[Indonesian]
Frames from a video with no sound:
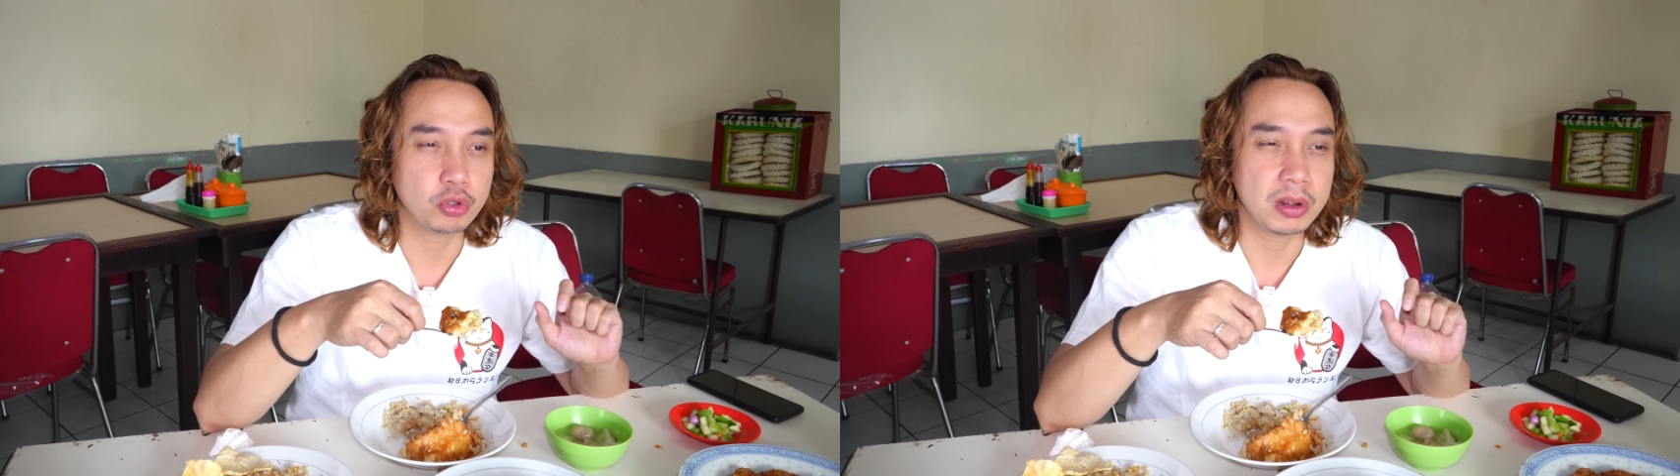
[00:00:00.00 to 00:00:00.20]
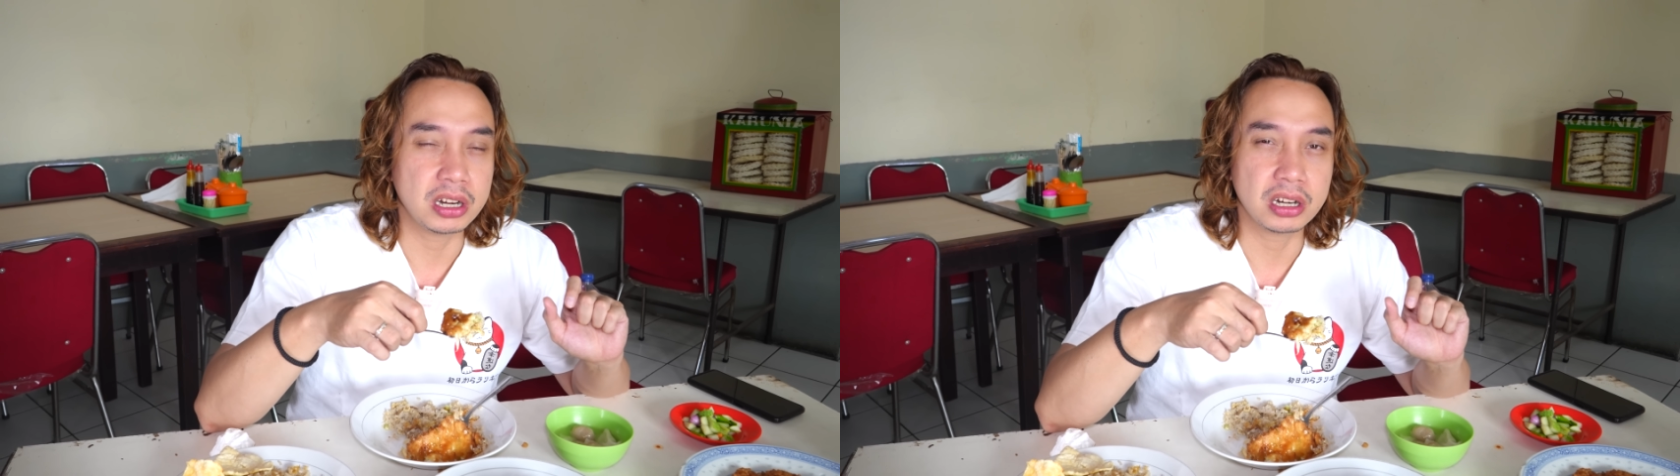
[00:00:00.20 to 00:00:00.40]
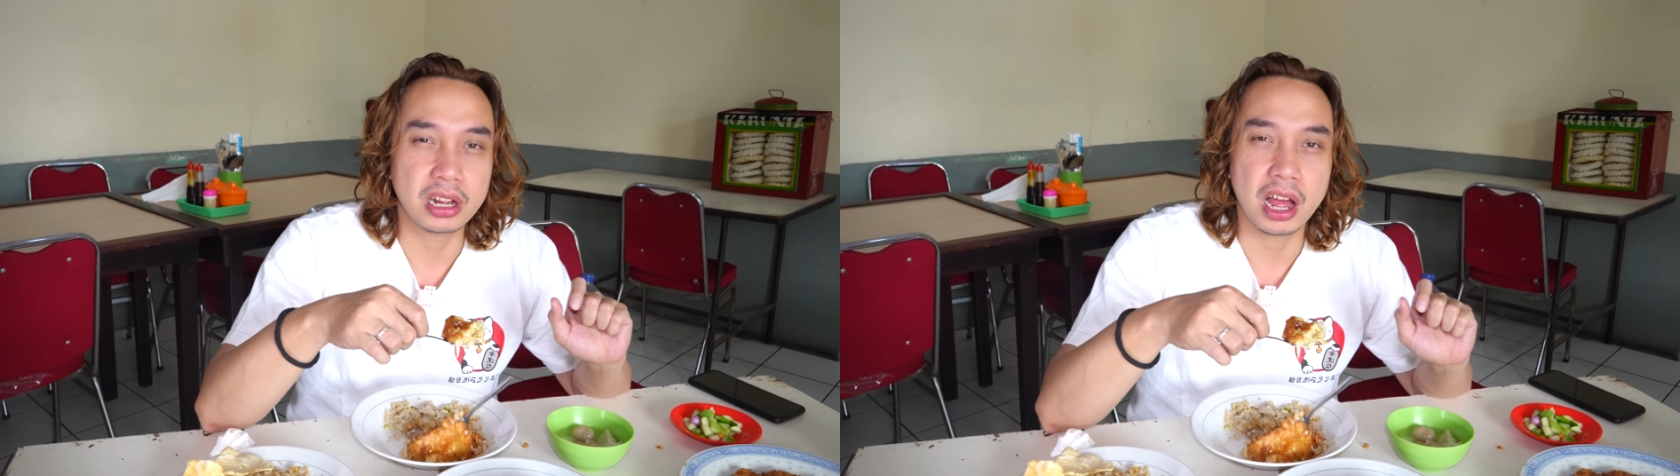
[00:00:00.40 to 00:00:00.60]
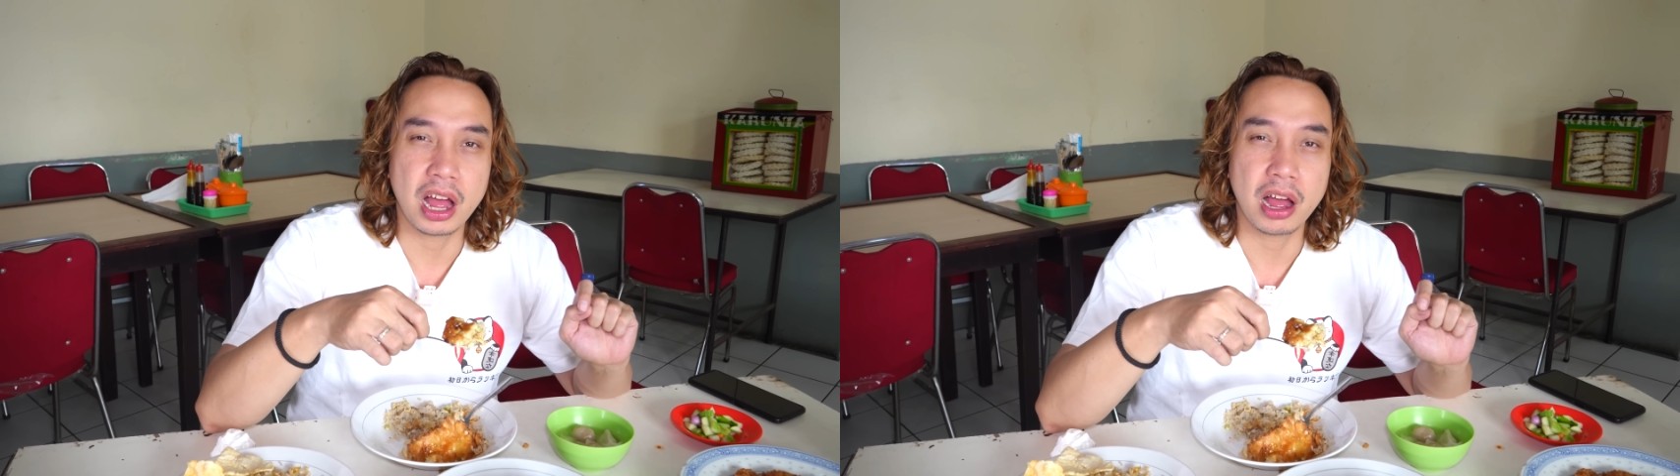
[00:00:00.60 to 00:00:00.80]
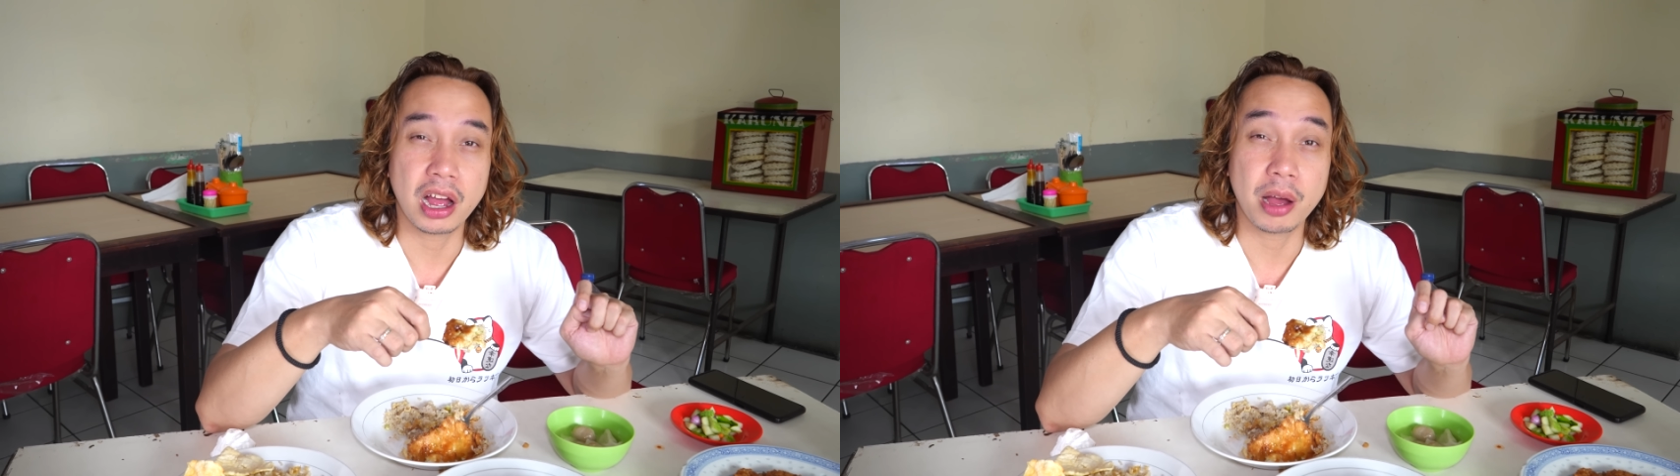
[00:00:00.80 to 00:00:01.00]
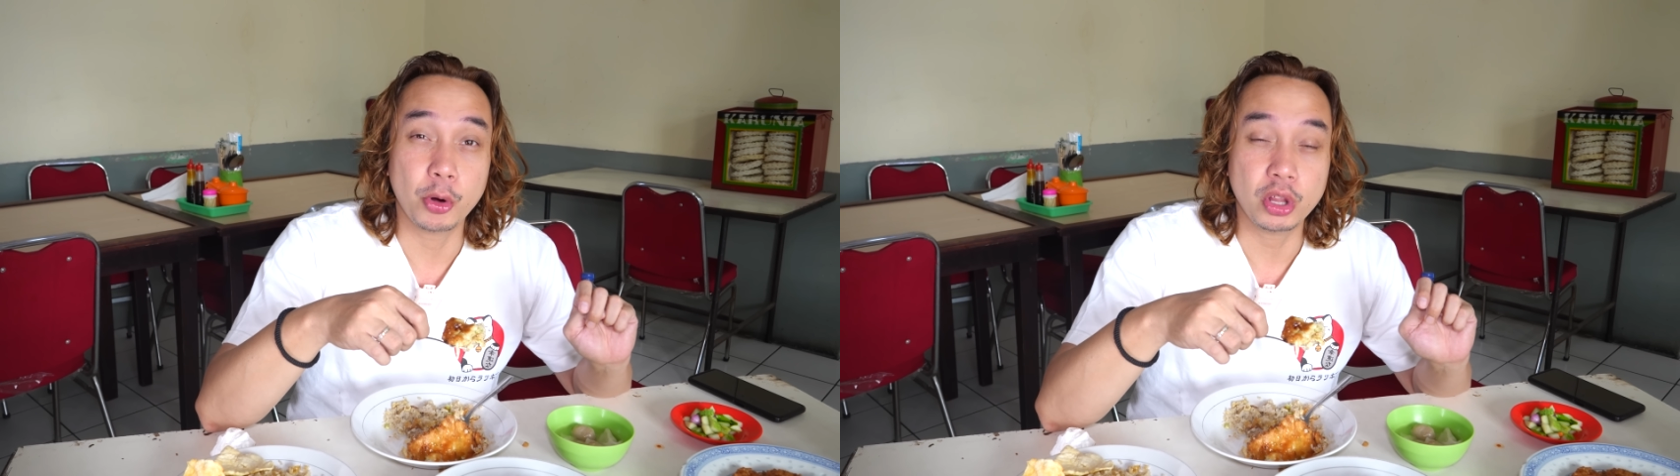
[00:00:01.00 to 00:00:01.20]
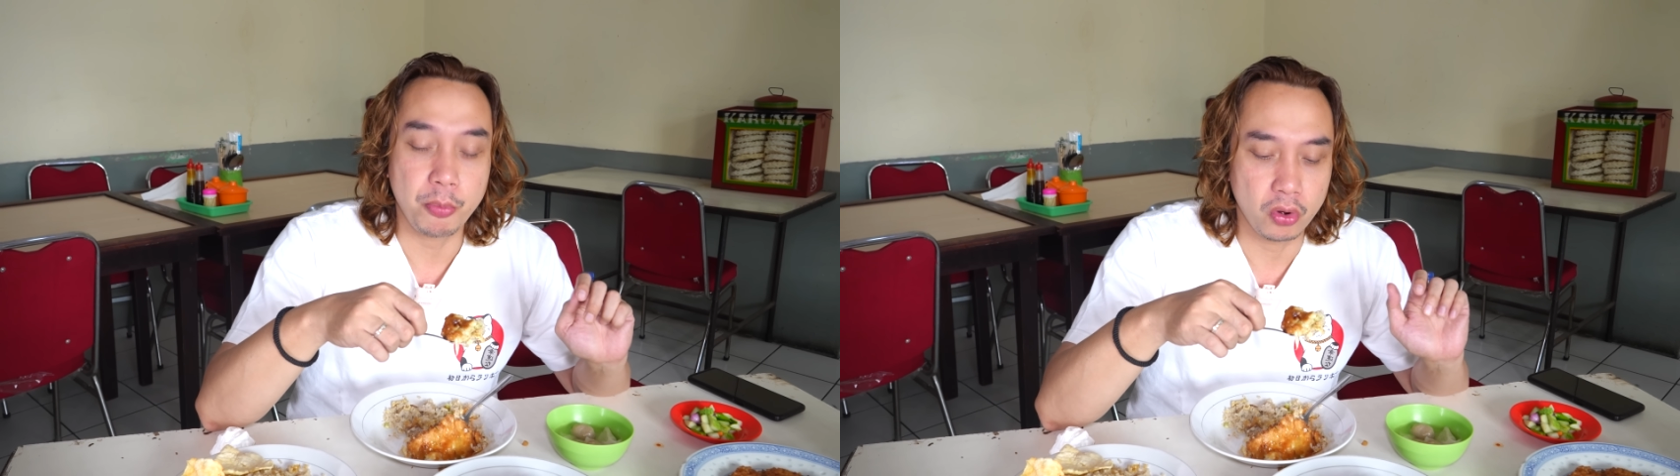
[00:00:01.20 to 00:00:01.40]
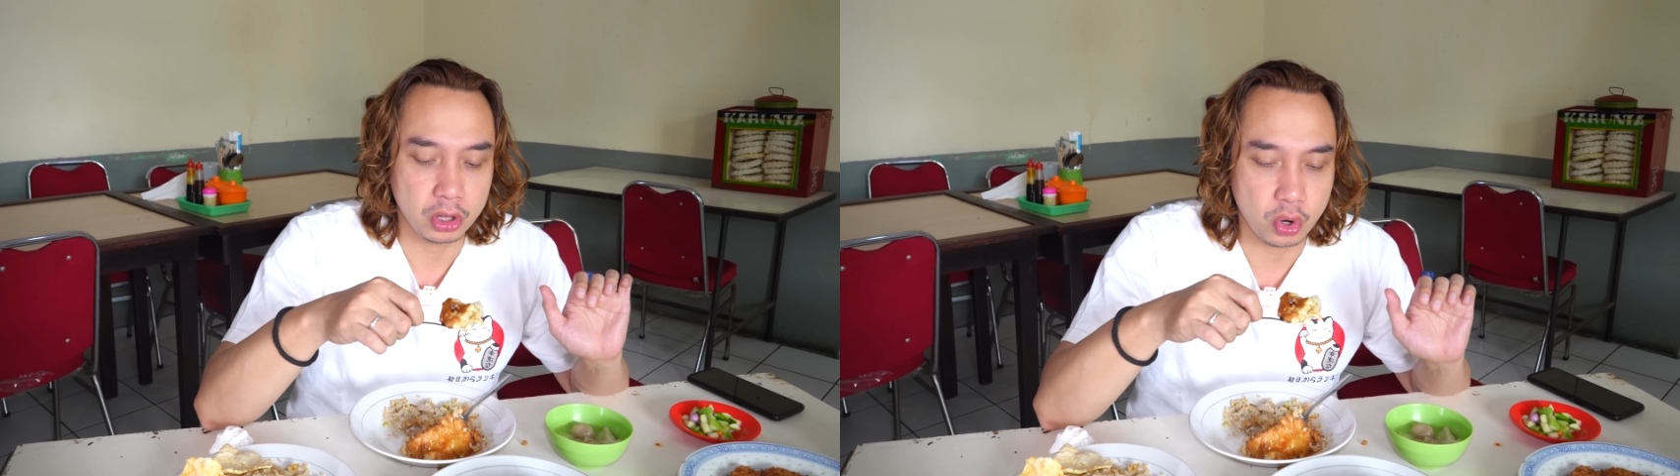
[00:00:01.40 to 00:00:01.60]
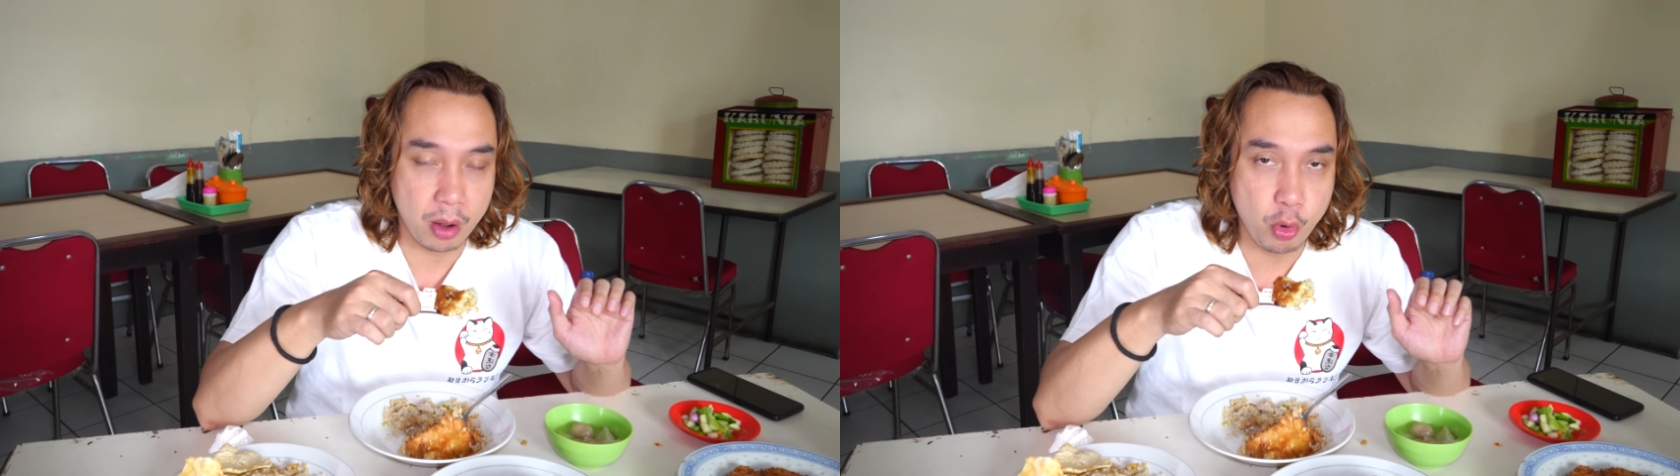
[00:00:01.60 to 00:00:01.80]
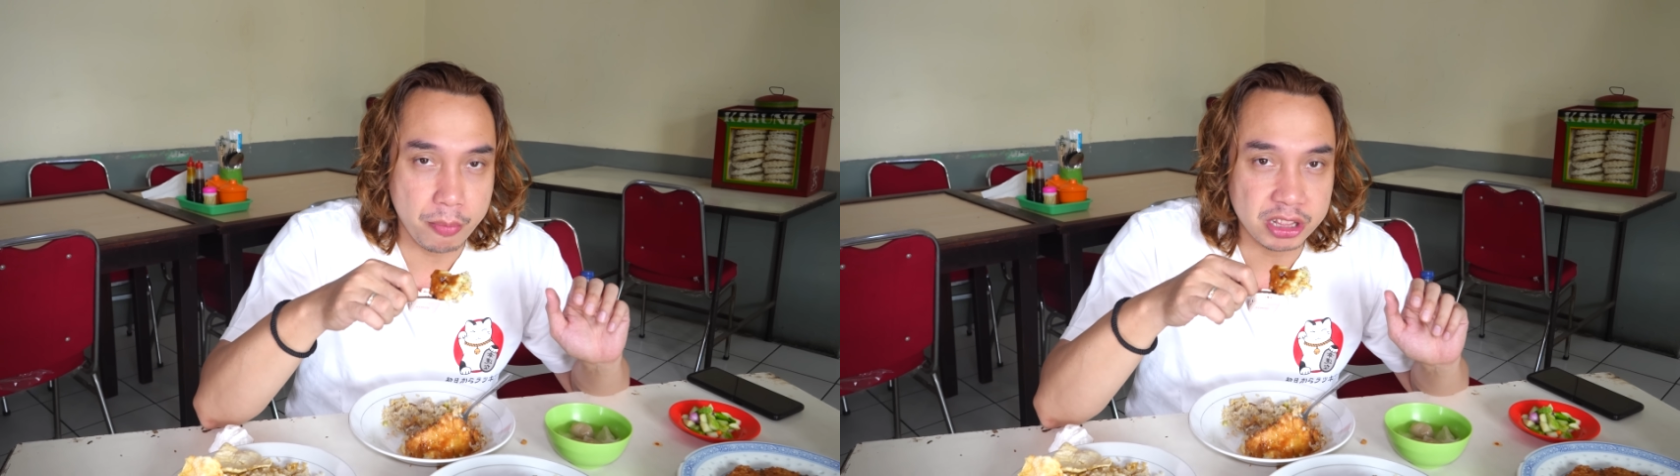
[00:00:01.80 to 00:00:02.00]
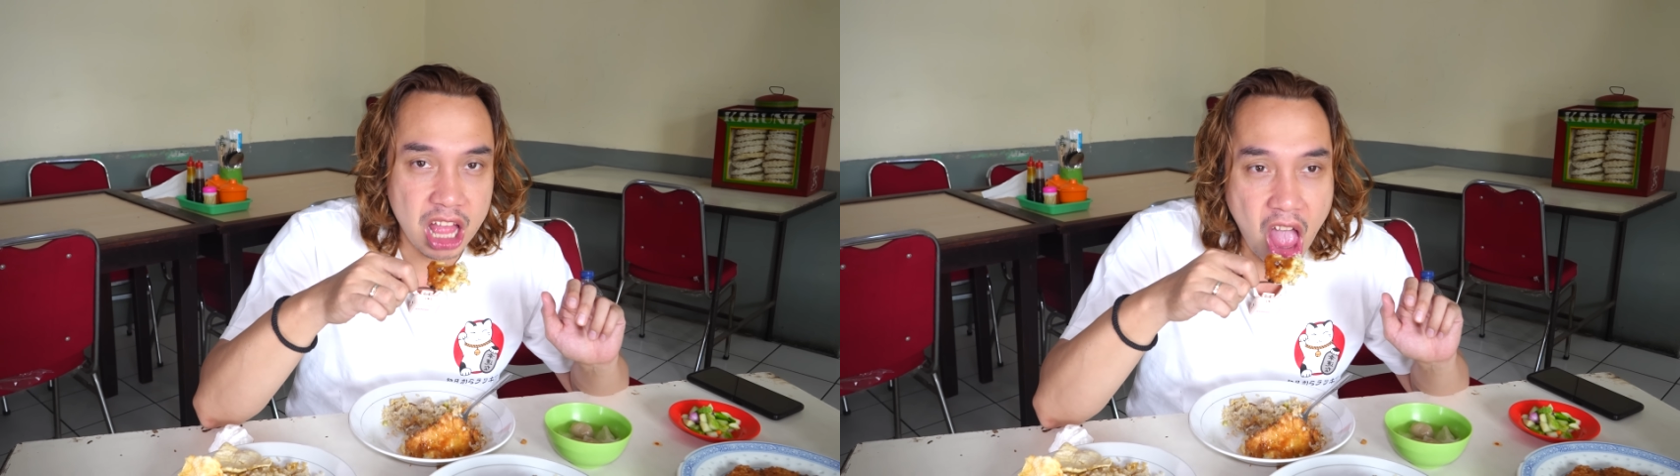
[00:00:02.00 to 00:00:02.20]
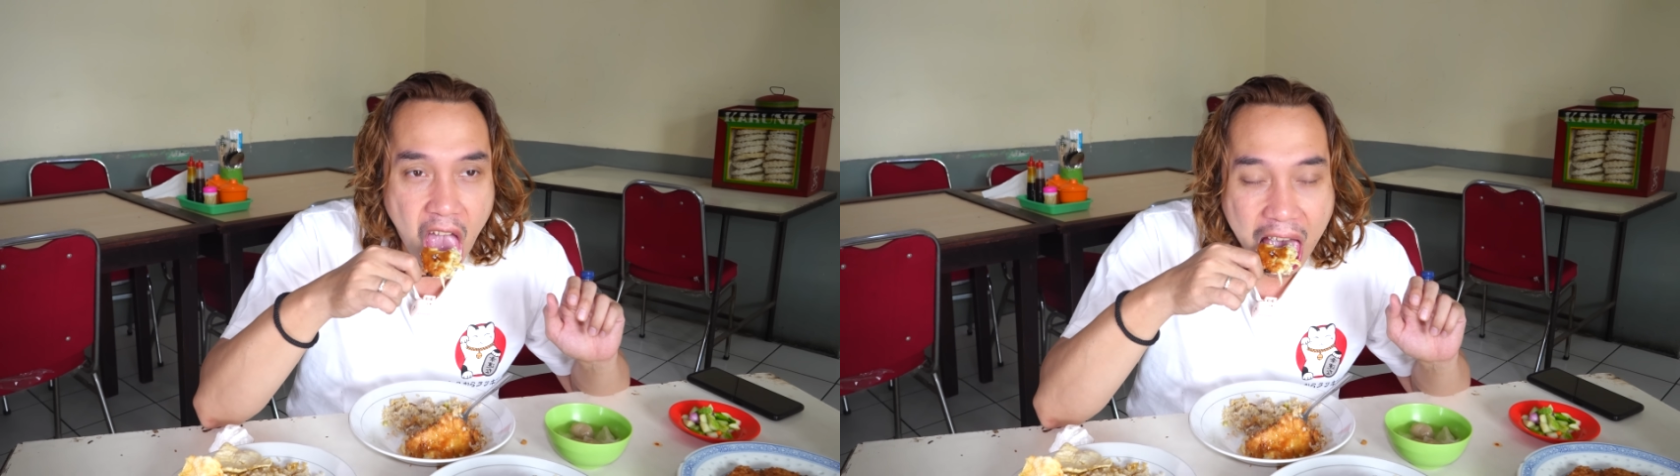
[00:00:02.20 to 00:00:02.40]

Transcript: Cuman nggak nggak bawa tepung gitu, nggak bukan mentah.